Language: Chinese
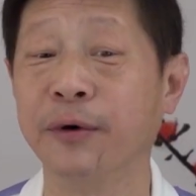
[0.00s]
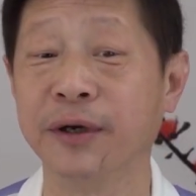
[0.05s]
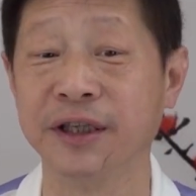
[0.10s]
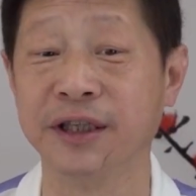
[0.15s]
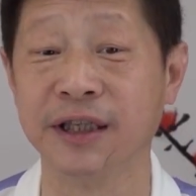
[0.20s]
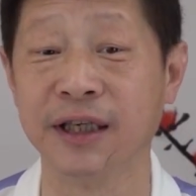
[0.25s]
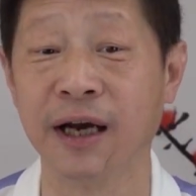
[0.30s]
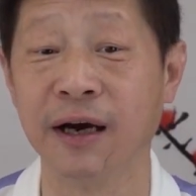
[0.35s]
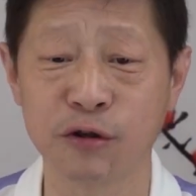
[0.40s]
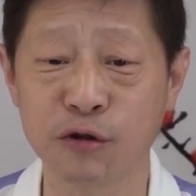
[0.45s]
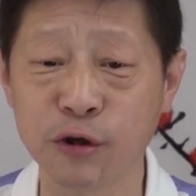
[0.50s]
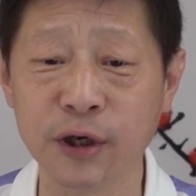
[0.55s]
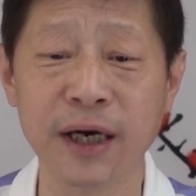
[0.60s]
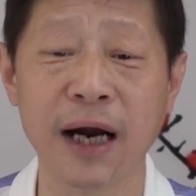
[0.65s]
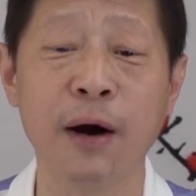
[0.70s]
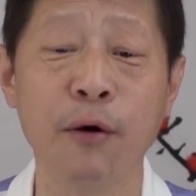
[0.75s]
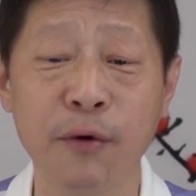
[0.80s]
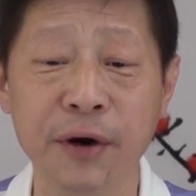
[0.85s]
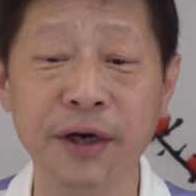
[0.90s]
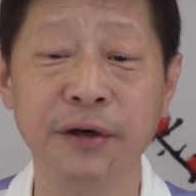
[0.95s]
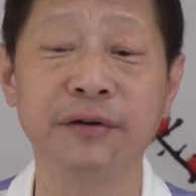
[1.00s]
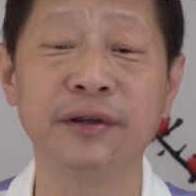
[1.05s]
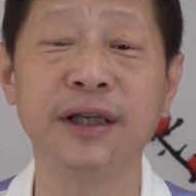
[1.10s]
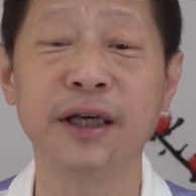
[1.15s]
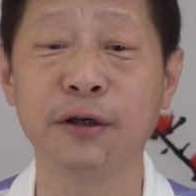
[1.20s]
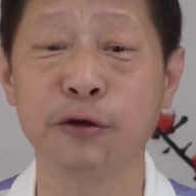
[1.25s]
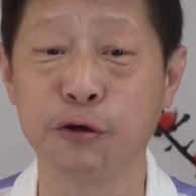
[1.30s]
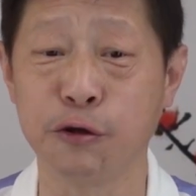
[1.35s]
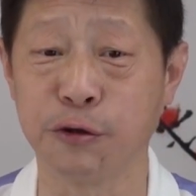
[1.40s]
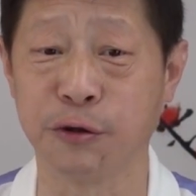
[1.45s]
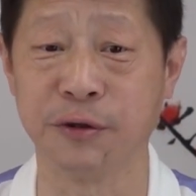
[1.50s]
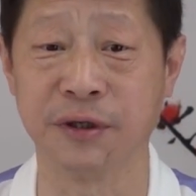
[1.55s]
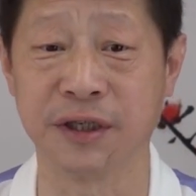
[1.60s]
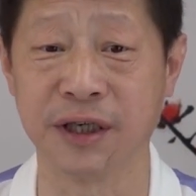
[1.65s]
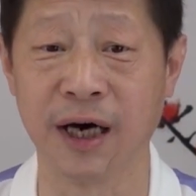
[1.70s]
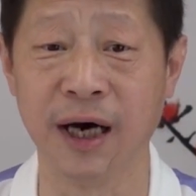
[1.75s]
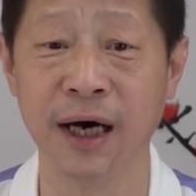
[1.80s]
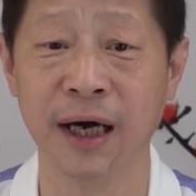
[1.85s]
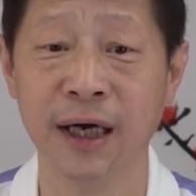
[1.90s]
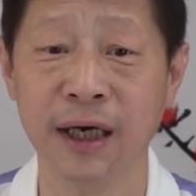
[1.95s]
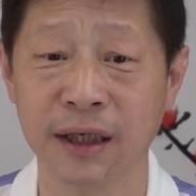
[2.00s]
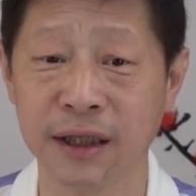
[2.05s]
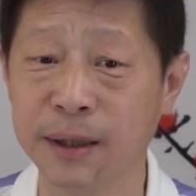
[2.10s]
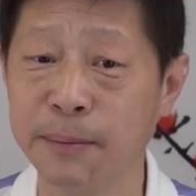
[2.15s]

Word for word: 问题，虽然会有一定曲折，